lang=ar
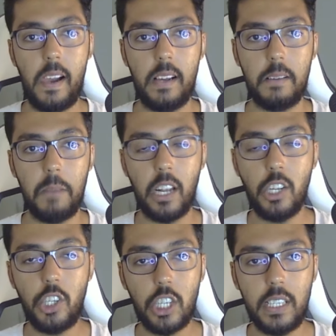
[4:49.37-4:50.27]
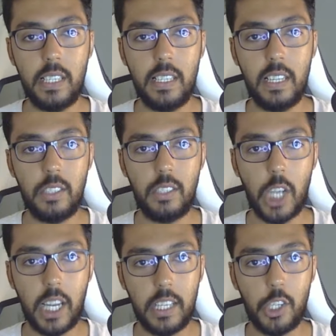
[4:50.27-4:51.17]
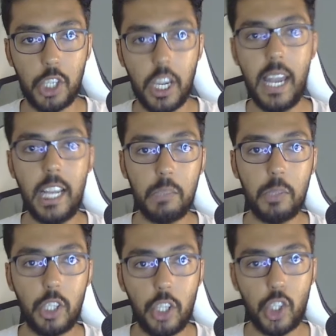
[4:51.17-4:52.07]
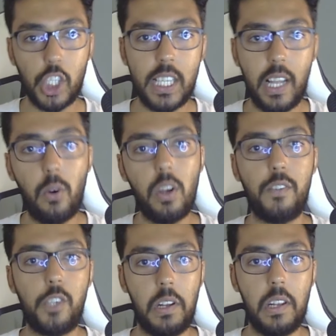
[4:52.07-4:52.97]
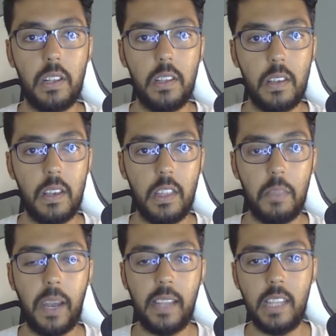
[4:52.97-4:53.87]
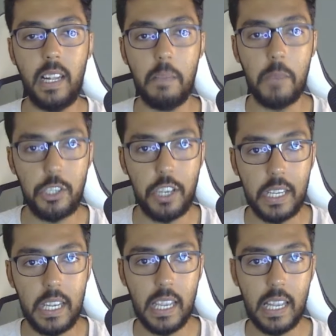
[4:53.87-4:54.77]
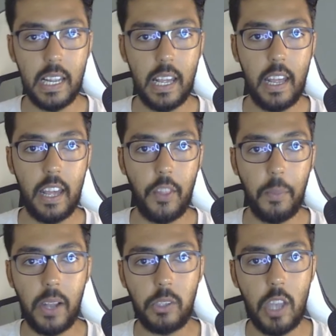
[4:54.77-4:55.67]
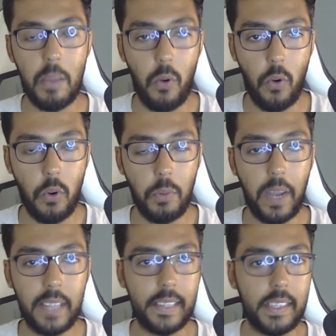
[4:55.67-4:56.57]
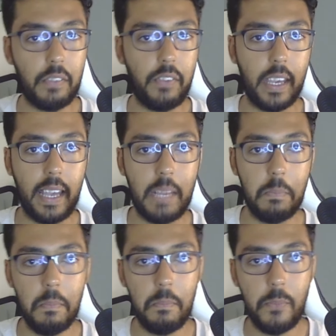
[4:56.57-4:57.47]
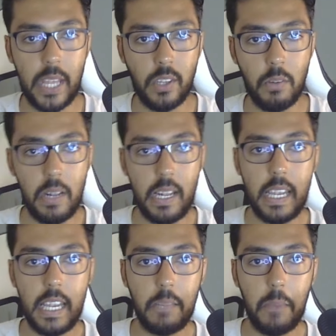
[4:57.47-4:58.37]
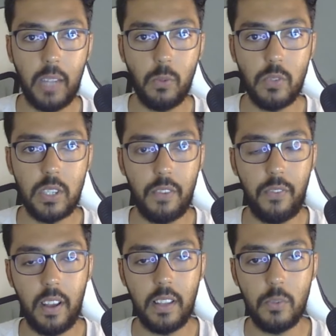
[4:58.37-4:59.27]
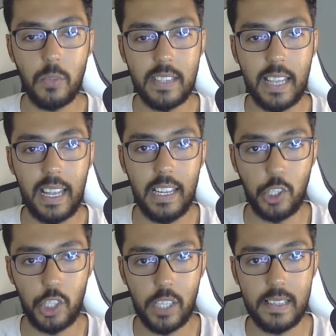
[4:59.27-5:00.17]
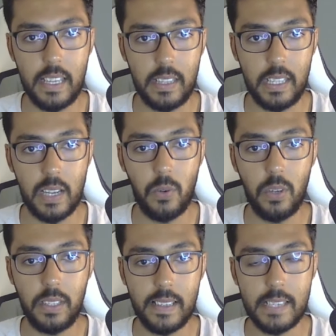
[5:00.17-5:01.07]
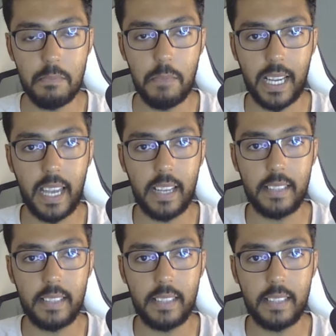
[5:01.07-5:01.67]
ما كنتش كنتاخذ اجراءات باش هذاك الشخص الاخر يفشل نبقى ندير ليه مشاكل نبقى نتابعو نبقى نهضر فيه خايب من هنا ومن لهين نبقى نوصف نوسخ ليه الشخصيه ديالو هذاك اللي تسمى كاركتر